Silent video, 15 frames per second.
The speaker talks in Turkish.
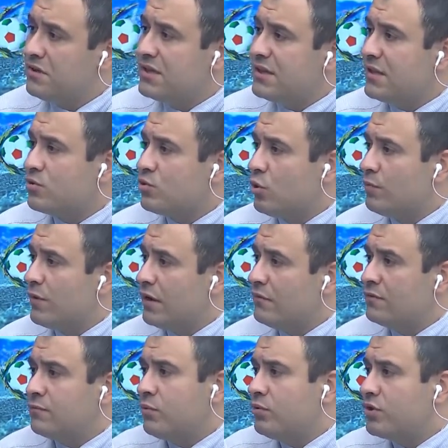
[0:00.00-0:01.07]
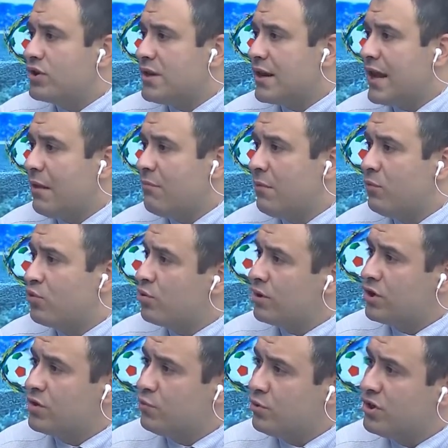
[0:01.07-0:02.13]
lisansı olmayan, futbolun içinden gelmeyen
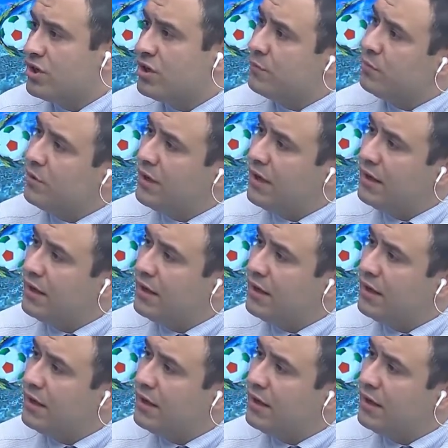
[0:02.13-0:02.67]
birçok kişi bu işi yapıyor.